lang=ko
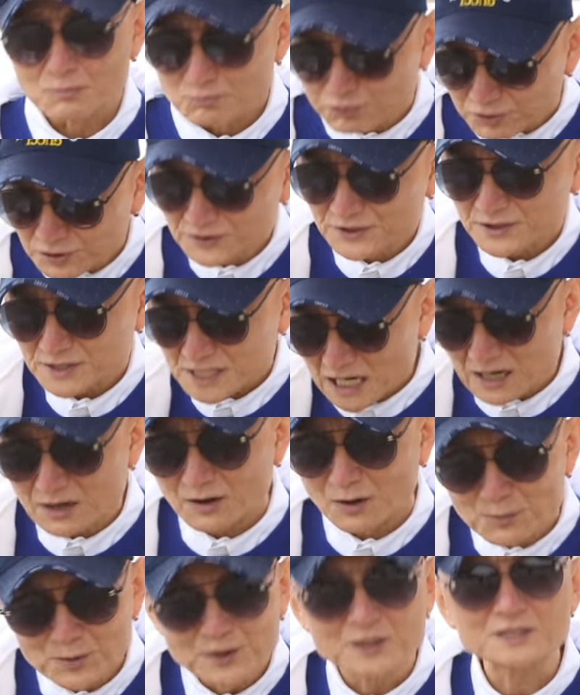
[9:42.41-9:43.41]
문자가
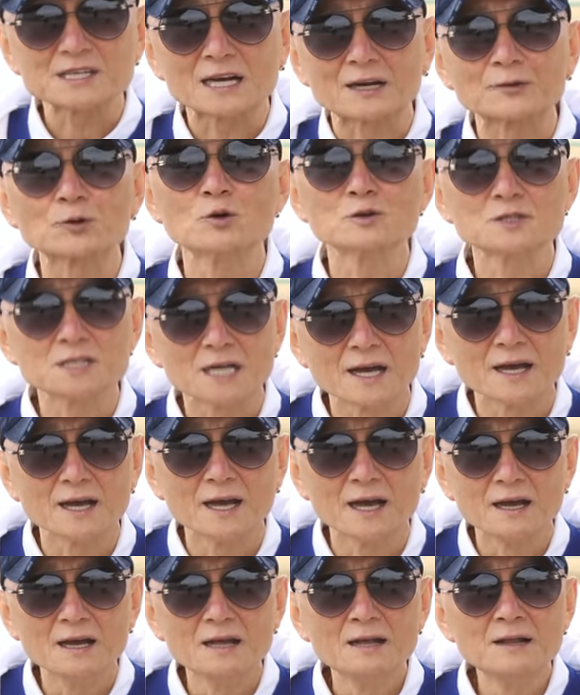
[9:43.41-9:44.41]
없는
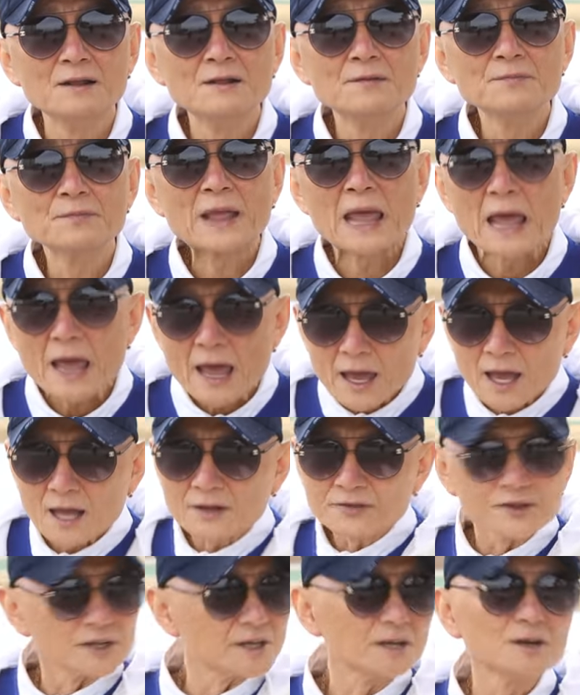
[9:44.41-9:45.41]
자동차에
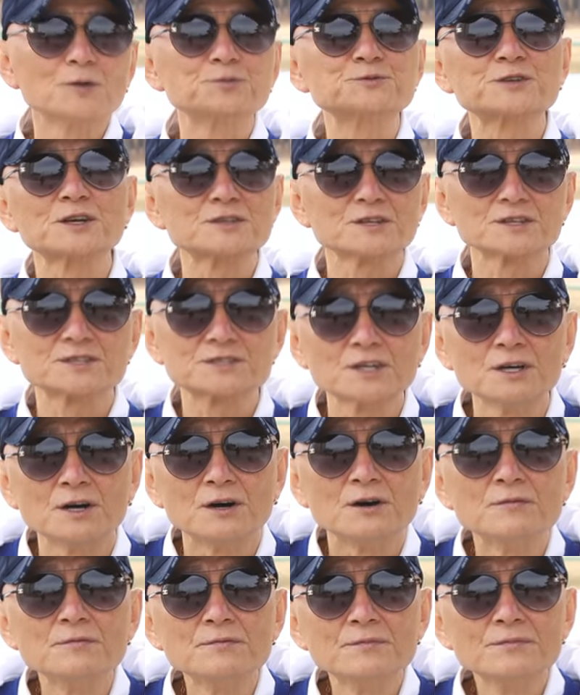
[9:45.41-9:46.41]
핸들이
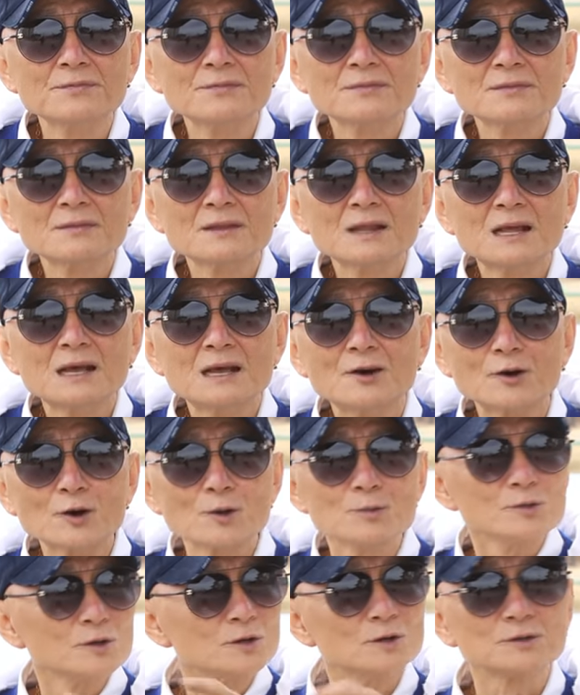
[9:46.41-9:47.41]
없어졌어.
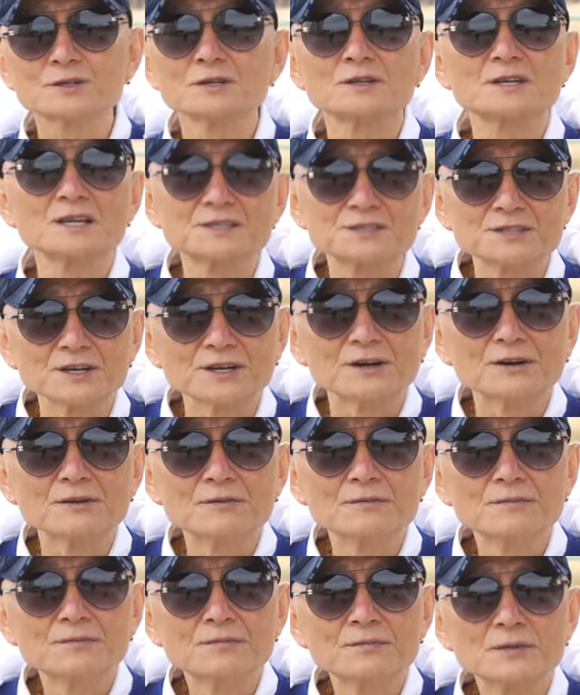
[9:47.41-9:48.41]
여러분들 어떻겠어요?
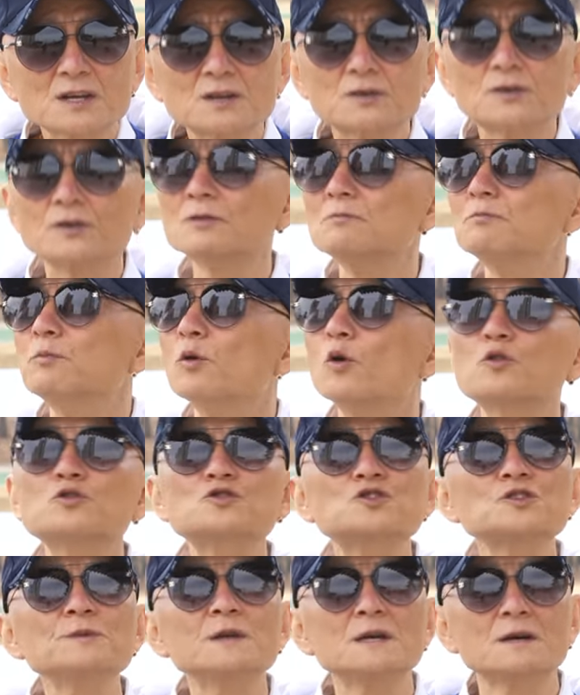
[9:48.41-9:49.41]
그거는
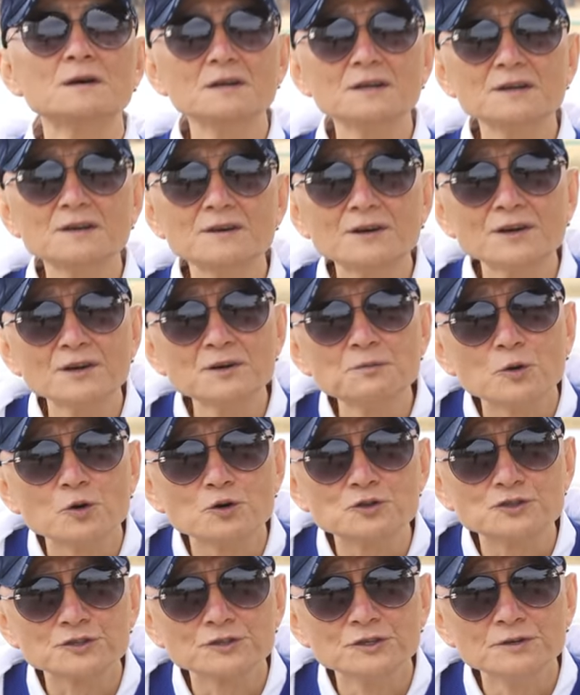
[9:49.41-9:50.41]
목숨이 걸린 거예요,
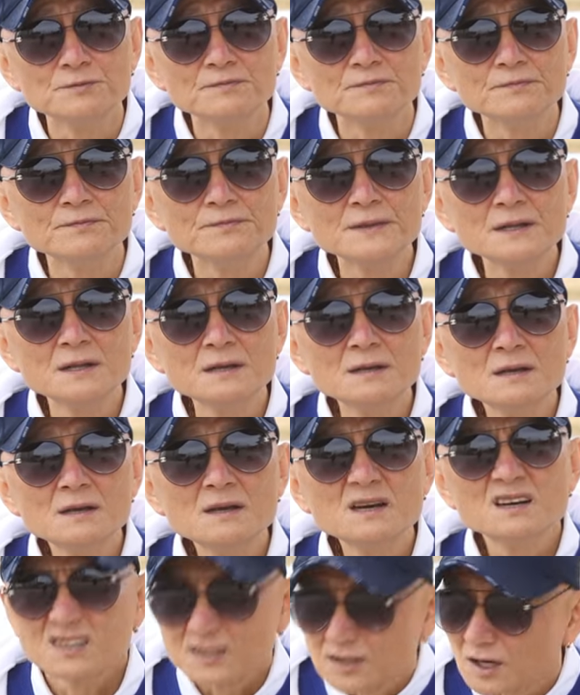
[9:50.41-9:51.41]
목숨.
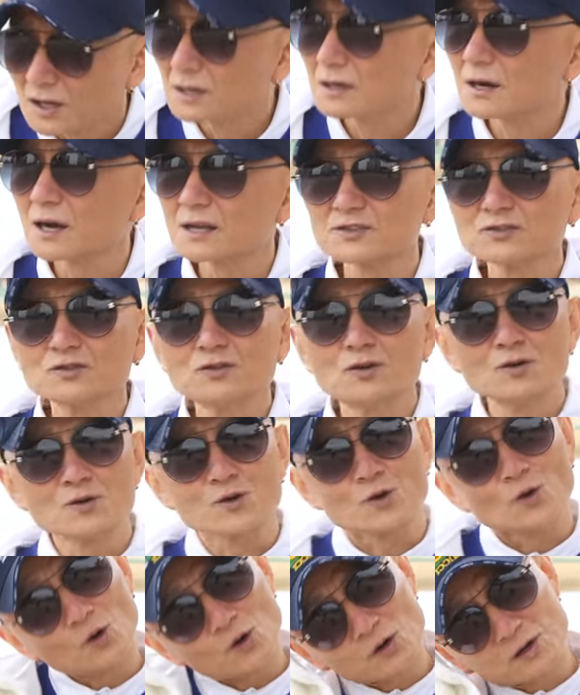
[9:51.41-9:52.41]
그걸 가지고
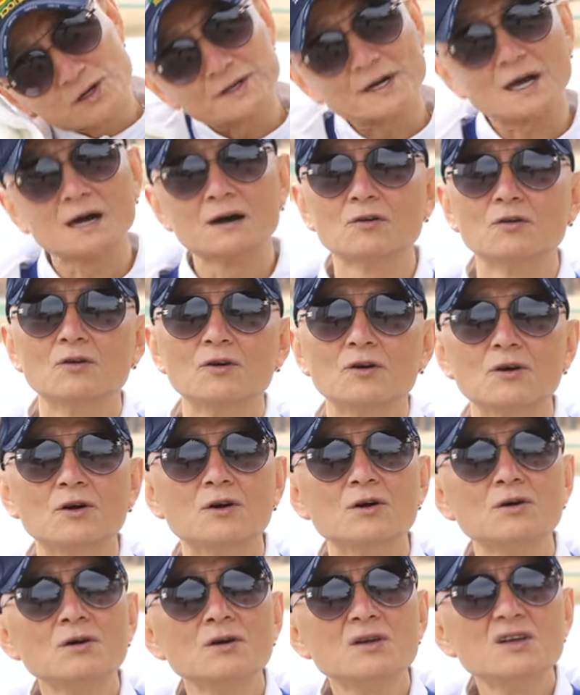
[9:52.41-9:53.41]
욕을
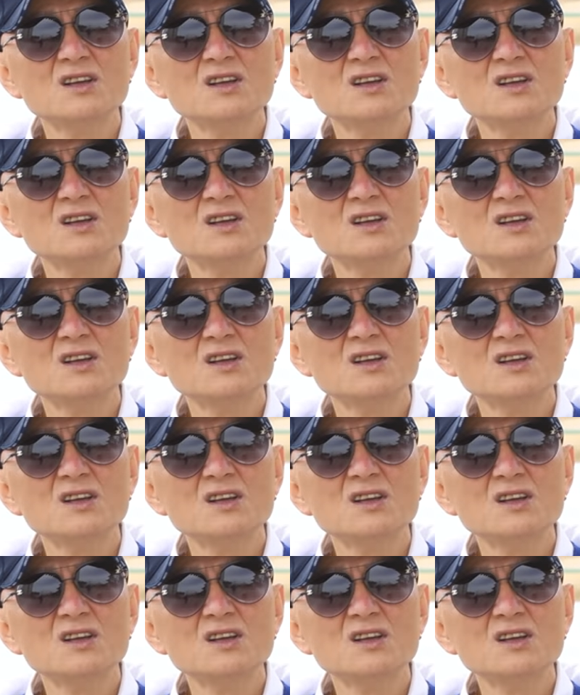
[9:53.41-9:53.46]
하고